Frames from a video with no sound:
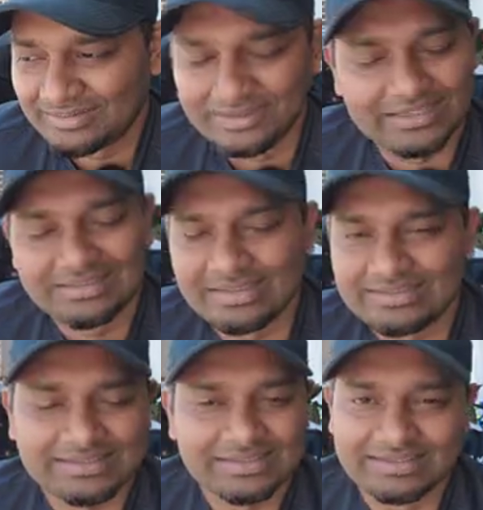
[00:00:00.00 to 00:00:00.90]
பட் தட்
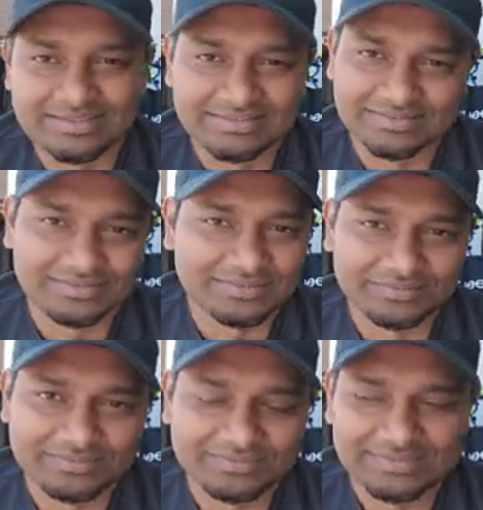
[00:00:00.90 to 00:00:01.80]
தட்ஸ் அ திங் கைஸ் யூனோ
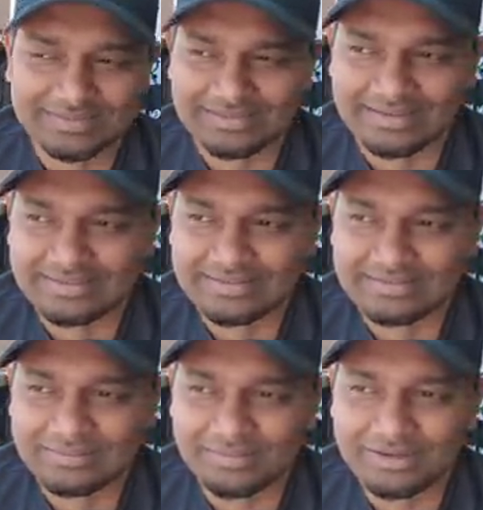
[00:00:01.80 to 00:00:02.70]
ஐ
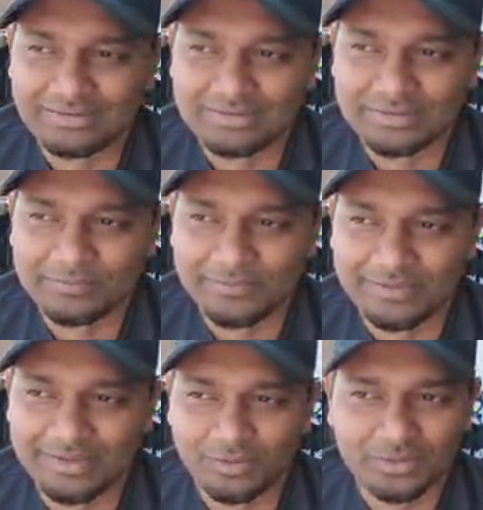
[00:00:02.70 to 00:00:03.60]
திங்க் பைக் வந்து
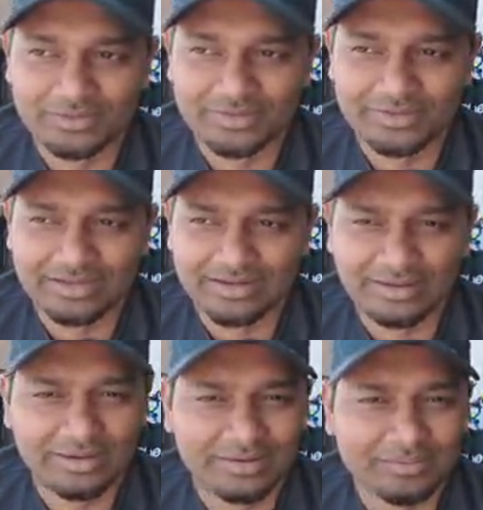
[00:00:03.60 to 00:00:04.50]
என் கூட இது வரைக்கும்
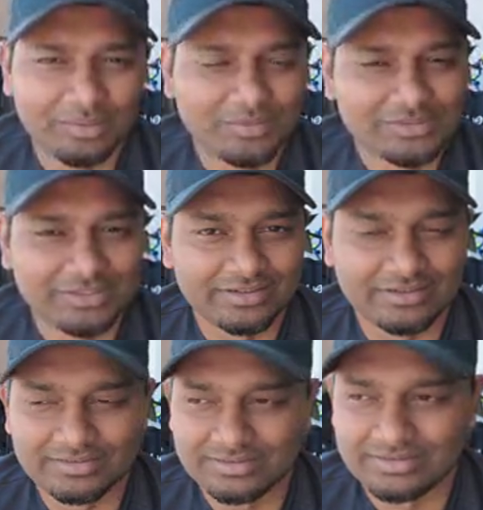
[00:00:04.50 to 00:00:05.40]
எல்லா மூமெண்ட்ஸ்லையும்
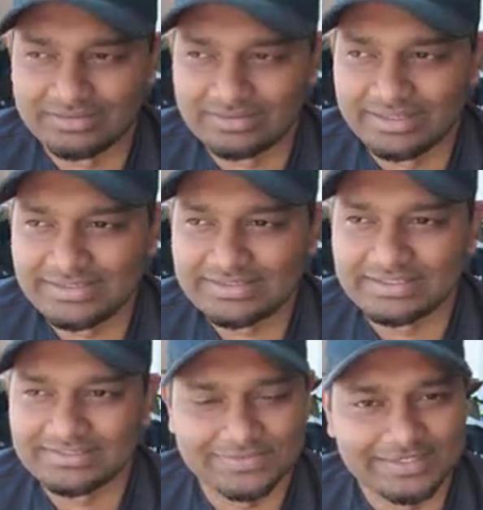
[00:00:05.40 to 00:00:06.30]
எனக்கு எடுத்திருக்கு அந்த எயிட்
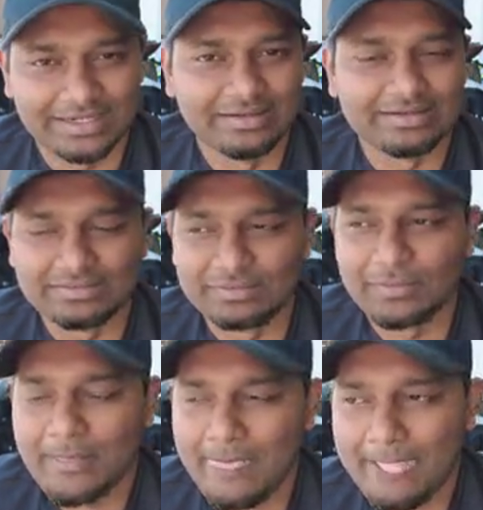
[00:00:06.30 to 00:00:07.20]
ஸ்டாண்டர்ட் செவன்த் இருந்து
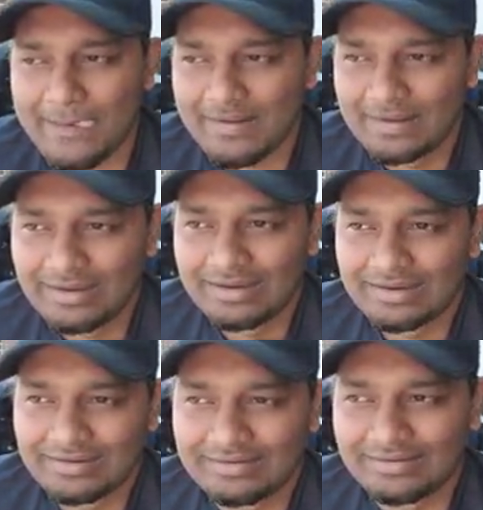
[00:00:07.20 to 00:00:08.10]

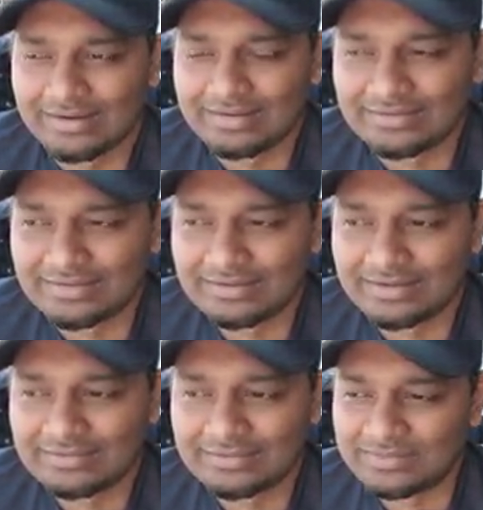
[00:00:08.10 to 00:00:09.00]
அது
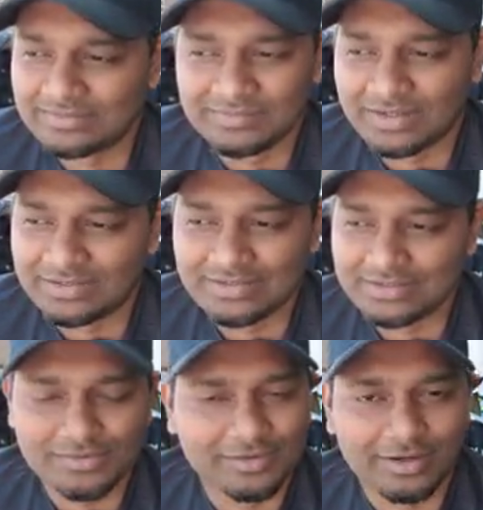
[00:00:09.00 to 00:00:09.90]
அது ஐ
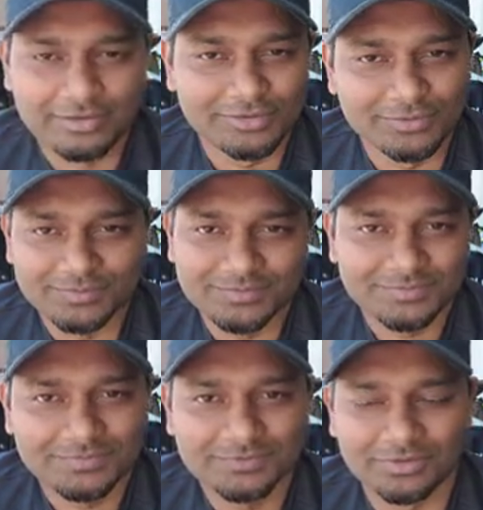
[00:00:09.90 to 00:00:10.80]
திங்க் இட் வில் கண்டினியூ
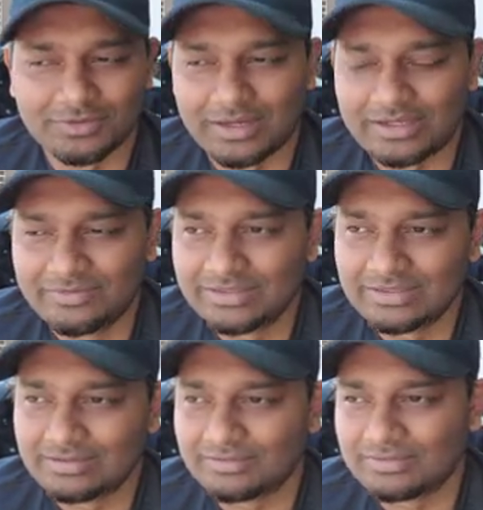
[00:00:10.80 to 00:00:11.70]
ஸோ நான் ஈவன்
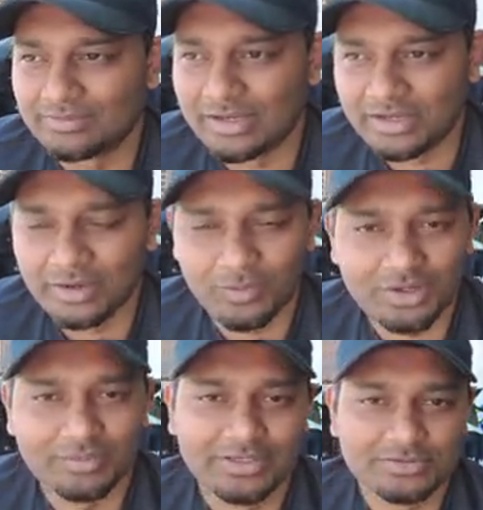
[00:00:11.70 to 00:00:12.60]
எனக்கு வந்து பைக்கே
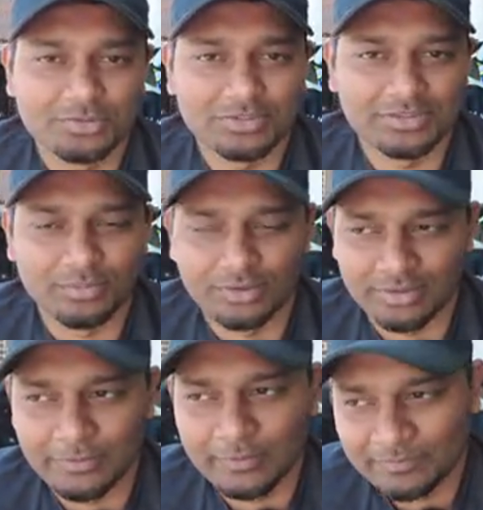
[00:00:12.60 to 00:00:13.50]
ஓட்ட முடியாத சுச்சுவேஷன்
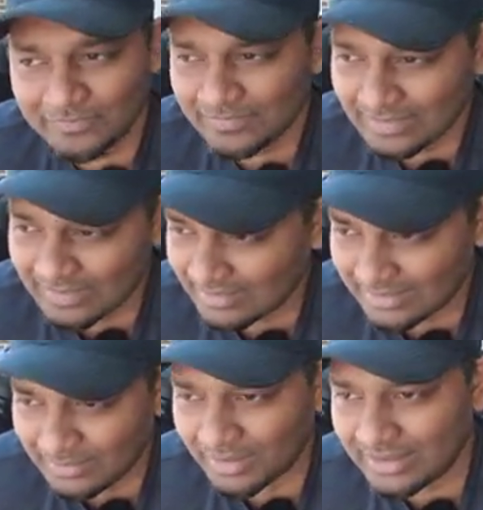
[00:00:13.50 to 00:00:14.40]
போனாலும்
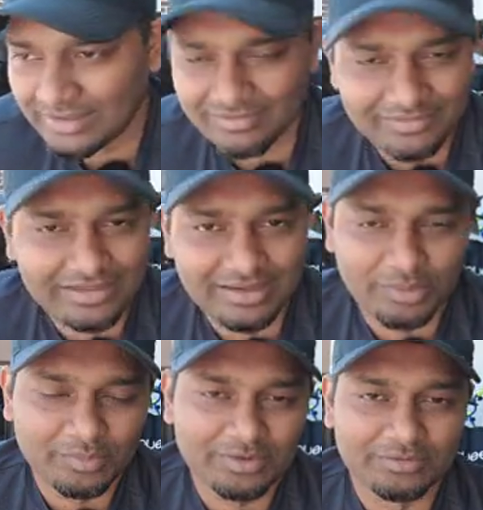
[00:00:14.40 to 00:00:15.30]
என் பைக் என் வீட்டில்
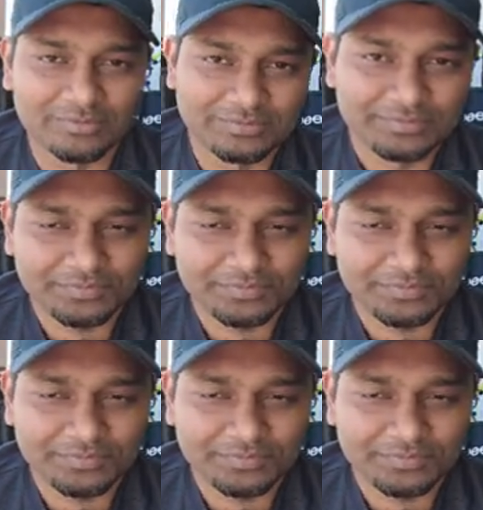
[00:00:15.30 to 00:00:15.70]
எப்போவுமே இருக்கும்